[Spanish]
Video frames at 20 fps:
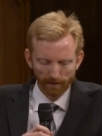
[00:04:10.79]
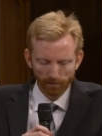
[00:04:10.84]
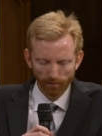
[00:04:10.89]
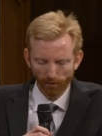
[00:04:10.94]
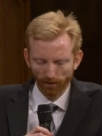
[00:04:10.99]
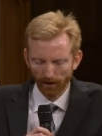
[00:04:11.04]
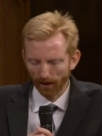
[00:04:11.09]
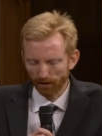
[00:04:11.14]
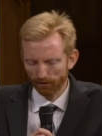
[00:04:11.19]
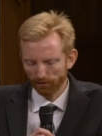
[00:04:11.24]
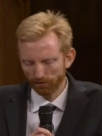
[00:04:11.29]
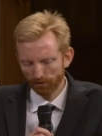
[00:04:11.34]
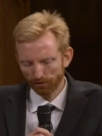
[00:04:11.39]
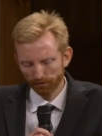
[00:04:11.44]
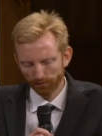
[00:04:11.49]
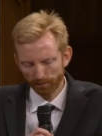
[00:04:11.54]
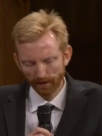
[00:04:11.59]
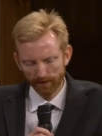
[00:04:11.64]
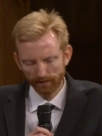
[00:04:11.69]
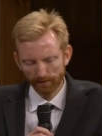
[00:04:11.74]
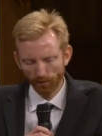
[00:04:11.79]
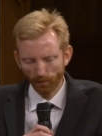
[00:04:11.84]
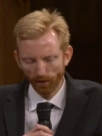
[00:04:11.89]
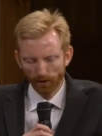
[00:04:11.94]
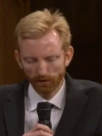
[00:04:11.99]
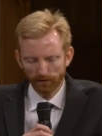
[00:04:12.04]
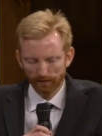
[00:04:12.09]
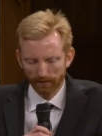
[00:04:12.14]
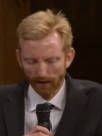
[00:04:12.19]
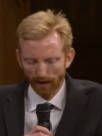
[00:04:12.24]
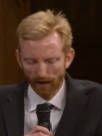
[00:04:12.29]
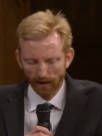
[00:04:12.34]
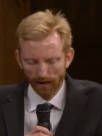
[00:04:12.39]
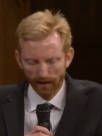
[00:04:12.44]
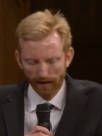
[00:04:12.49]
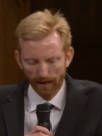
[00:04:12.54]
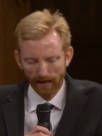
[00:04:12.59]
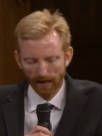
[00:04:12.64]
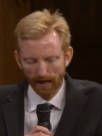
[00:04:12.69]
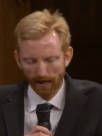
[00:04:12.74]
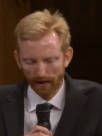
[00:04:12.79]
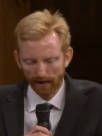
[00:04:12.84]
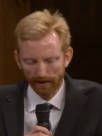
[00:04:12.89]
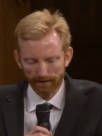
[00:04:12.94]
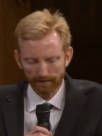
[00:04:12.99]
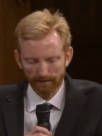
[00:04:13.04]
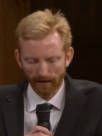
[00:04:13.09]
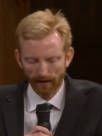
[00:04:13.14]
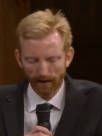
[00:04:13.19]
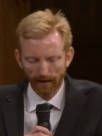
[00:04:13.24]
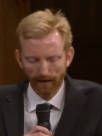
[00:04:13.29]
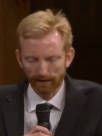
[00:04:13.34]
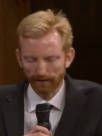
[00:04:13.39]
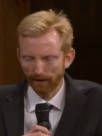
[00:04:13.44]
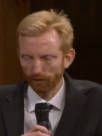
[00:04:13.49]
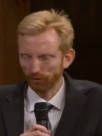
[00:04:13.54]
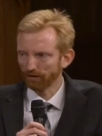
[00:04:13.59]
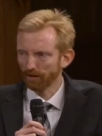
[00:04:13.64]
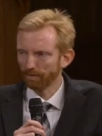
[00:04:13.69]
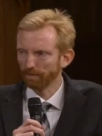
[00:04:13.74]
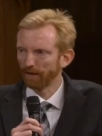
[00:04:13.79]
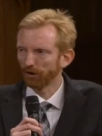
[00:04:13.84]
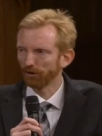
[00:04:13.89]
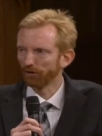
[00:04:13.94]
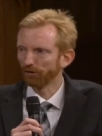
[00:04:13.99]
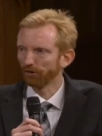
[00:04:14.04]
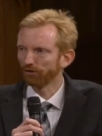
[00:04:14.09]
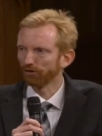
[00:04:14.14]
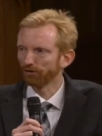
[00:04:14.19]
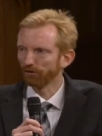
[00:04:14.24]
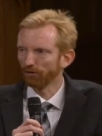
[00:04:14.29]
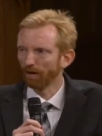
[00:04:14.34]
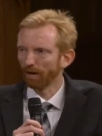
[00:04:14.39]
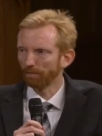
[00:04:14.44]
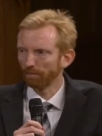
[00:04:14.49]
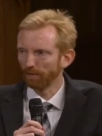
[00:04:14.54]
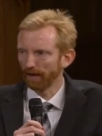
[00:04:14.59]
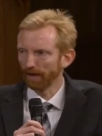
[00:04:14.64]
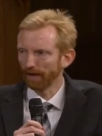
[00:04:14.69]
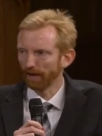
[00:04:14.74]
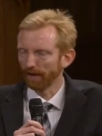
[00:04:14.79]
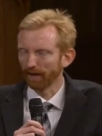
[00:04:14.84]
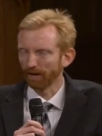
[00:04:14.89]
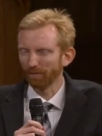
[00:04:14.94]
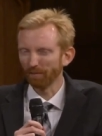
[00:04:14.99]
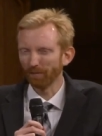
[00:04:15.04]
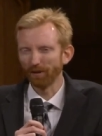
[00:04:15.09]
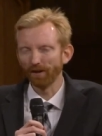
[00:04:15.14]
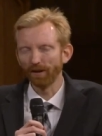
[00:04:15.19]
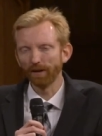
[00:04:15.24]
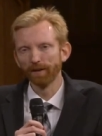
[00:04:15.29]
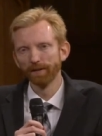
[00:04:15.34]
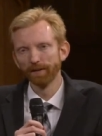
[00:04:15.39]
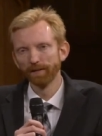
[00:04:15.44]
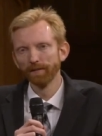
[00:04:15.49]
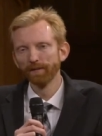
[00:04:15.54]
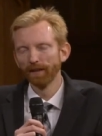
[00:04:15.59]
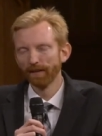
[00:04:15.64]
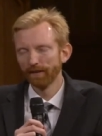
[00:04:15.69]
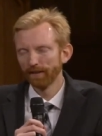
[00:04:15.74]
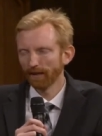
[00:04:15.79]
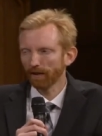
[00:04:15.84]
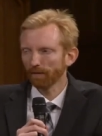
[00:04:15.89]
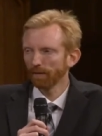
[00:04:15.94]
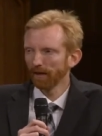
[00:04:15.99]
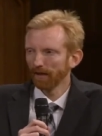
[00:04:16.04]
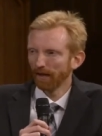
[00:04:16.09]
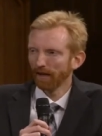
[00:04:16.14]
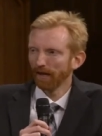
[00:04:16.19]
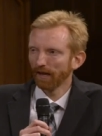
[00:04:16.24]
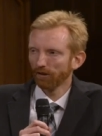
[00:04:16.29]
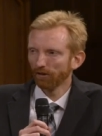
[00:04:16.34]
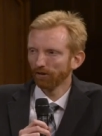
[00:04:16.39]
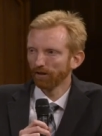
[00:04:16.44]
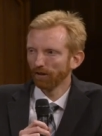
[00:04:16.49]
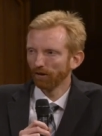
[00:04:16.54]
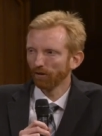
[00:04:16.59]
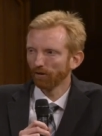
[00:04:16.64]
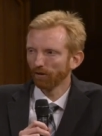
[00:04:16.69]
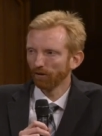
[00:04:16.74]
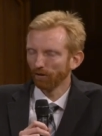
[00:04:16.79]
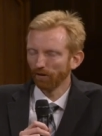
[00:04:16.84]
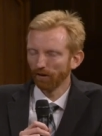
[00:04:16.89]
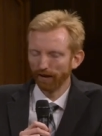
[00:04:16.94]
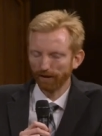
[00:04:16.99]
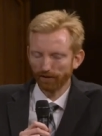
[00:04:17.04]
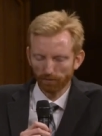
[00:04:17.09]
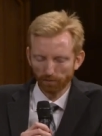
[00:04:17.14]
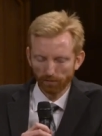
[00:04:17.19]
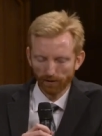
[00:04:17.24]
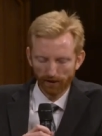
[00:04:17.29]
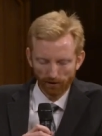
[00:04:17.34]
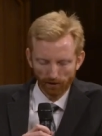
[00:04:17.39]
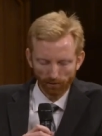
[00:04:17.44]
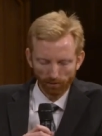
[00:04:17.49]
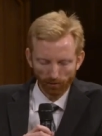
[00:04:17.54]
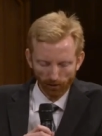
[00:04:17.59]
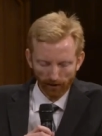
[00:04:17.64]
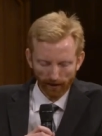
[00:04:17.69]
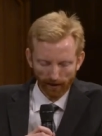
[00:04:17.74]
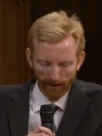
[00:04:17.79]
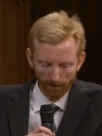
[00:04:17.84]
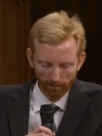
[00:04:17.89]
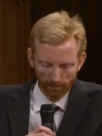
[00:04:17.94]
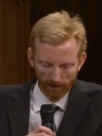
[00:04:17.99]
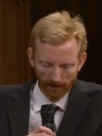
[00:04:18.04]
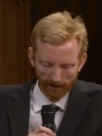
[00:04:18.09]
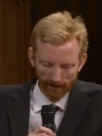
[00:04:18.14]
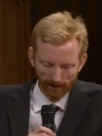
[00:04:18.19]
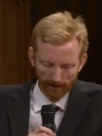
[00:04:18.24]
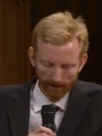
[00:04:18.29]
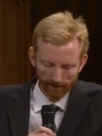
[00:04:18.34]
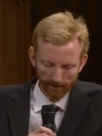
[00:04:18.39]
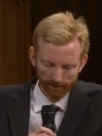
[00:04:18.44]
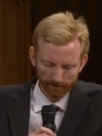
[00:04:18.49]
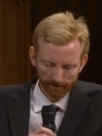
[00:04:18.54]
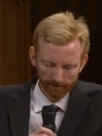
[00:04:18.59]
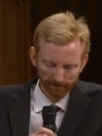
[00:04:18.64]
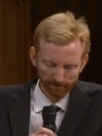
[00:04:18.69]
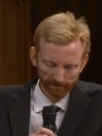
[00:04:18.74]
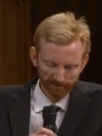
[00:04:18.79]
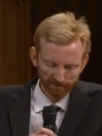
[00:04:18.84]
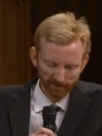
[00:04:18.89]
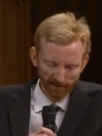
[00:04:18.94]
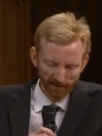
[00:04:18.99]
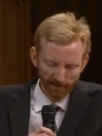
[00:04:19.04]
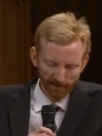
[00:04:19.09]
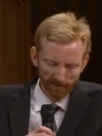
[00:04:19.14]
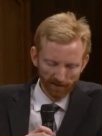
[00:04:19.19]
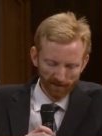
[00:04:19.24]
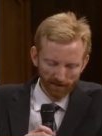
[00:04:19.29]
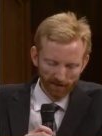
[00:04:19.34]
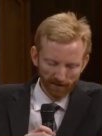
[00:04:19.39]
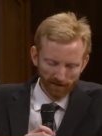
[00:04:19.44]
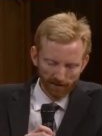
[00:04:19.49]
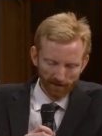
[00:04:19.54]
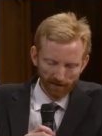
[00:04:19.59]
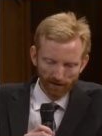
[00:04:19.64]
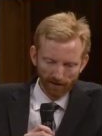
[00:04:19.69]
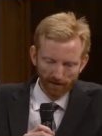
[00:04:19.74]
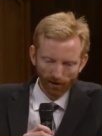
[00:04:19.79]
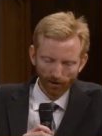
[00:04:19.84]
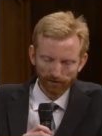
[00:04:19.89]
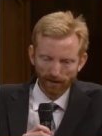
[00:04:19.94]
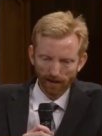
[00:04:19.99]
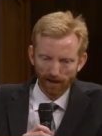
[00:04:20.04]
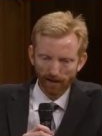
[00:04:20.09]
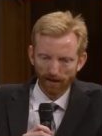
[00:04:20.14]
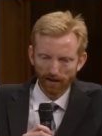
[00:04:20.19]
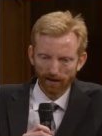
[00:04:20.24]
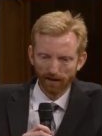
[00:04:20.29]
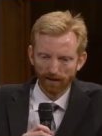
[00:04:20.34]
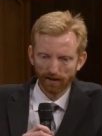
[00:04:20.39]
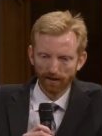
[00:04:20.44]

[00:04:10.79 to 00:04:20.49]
porque algunos piensan, bueno, está en la ley, está en el Antiguo Testamento, entonces no aplica. Pero déjame leerlo y luego explico por qué aplica. O sea,